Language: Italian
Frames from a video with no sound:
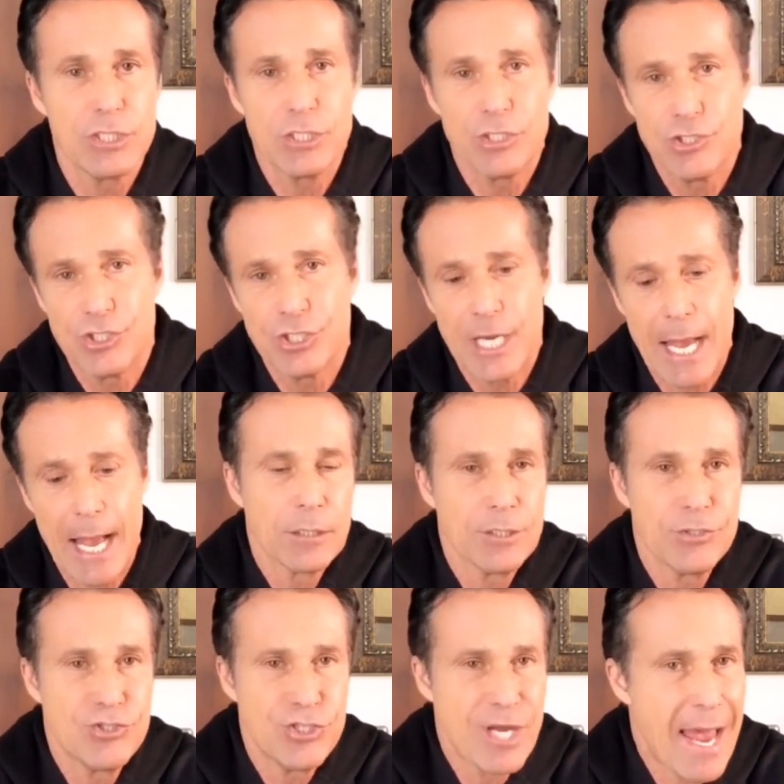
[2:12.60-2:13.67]
IgA,
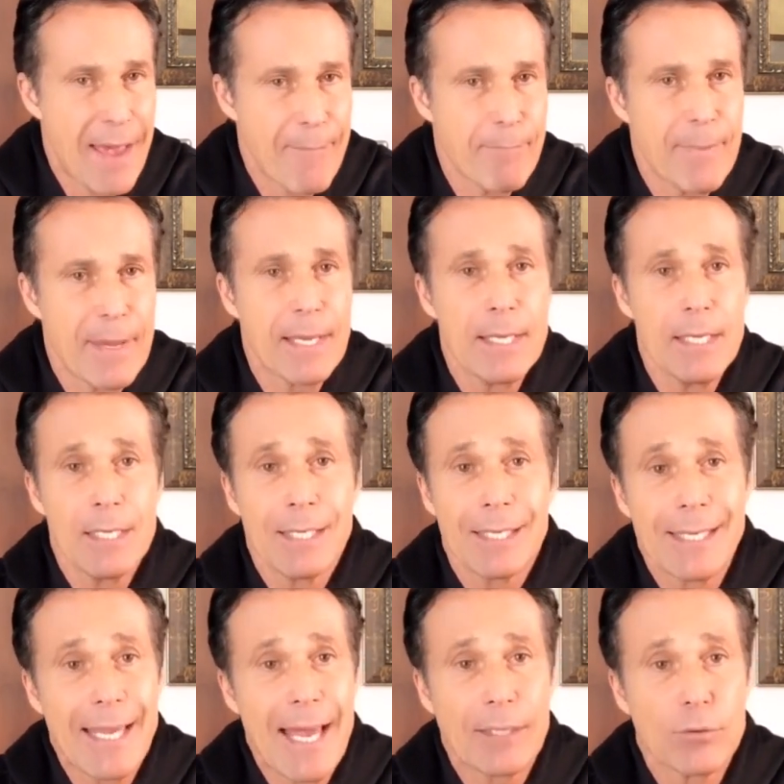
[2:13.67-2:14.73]
IgM
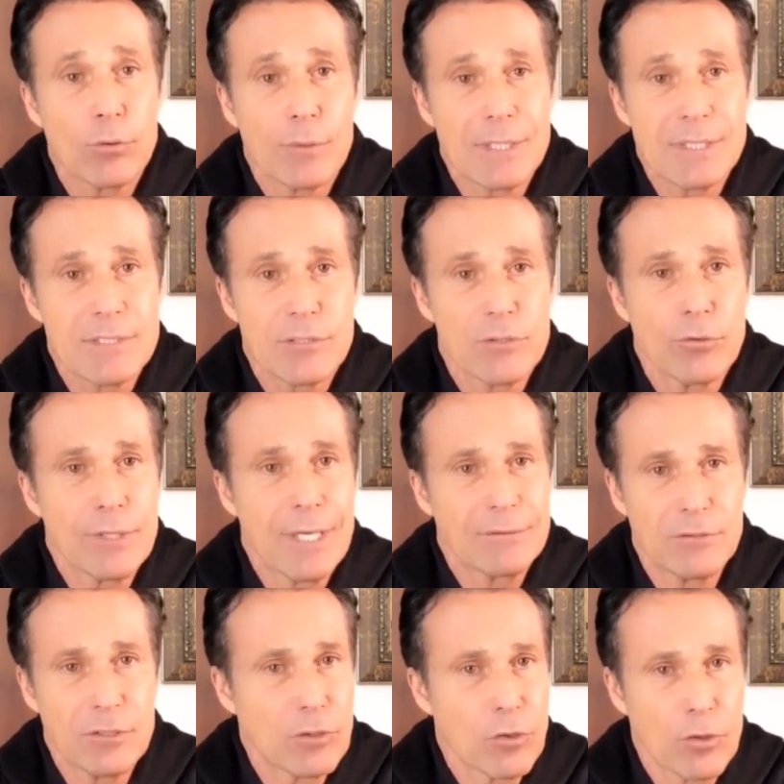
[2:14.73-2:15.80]
che hanno un'azione
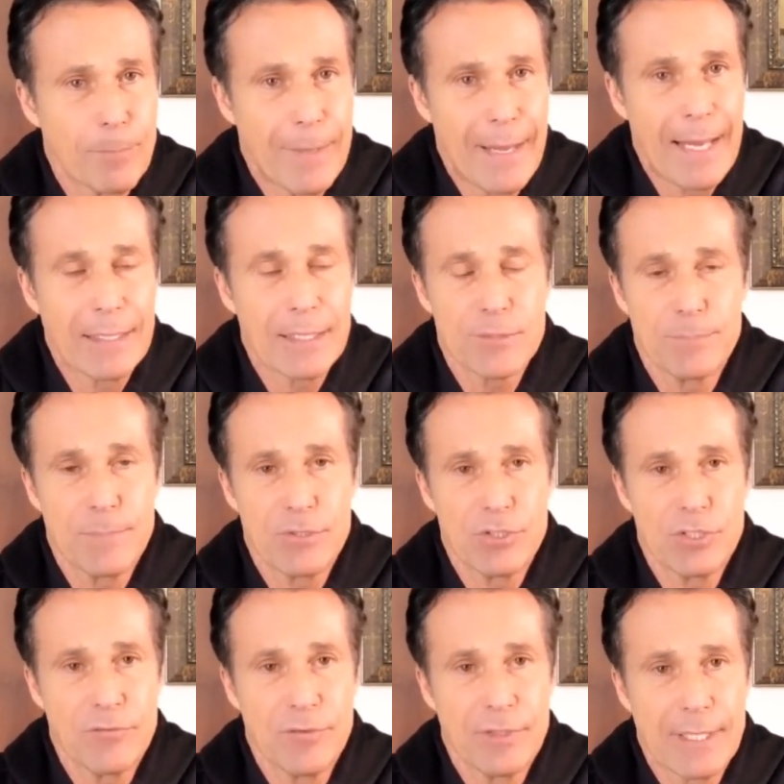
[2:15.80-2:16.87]
anticorpale
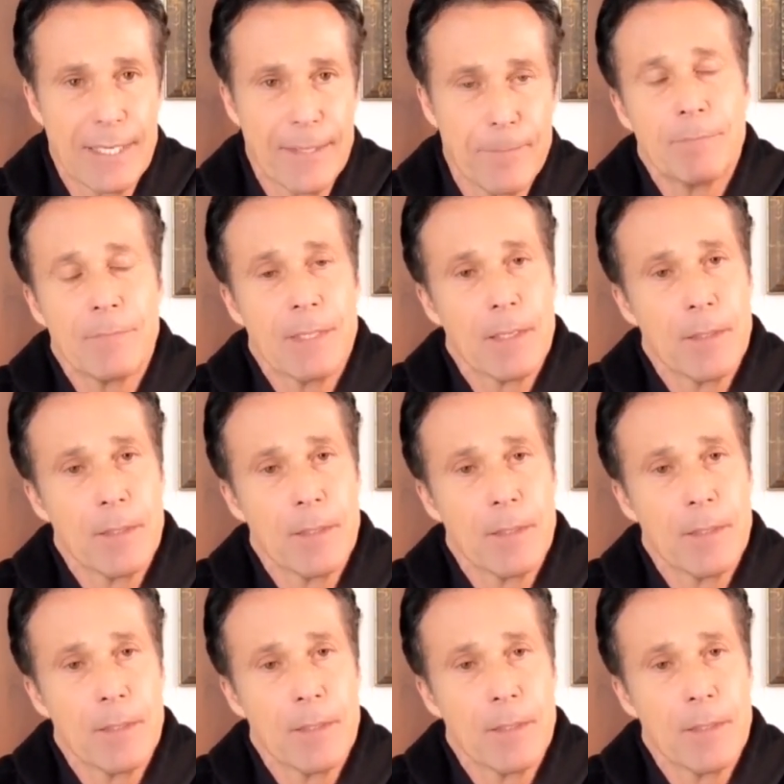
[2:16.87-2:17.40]
specifica.